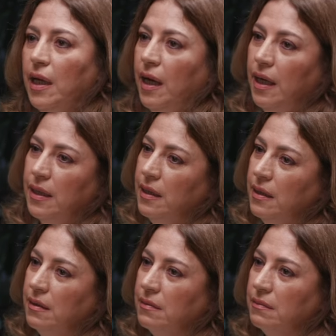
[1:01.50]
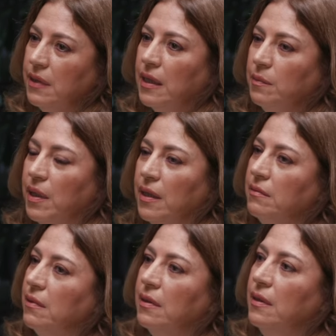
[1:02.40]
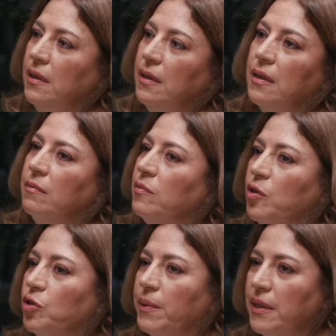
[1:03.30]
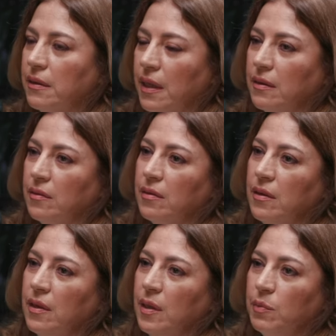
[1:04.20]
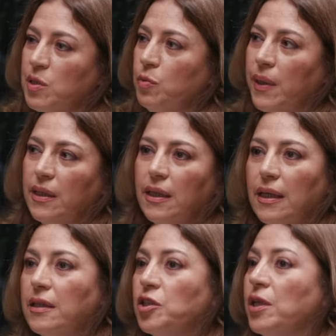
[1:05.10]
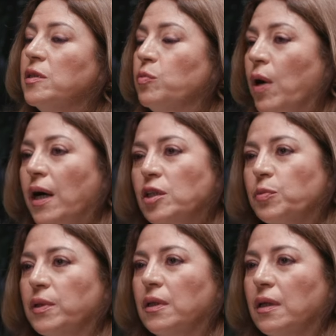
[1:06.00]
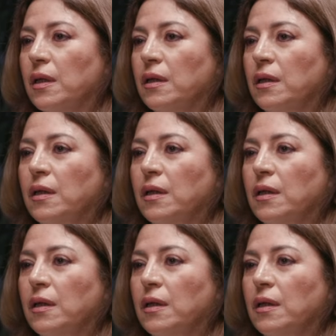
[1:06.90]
تلحق هالكلمات اللي هي تعتبر ترند بس مو معناتها هذا شخص معالج بالطاقه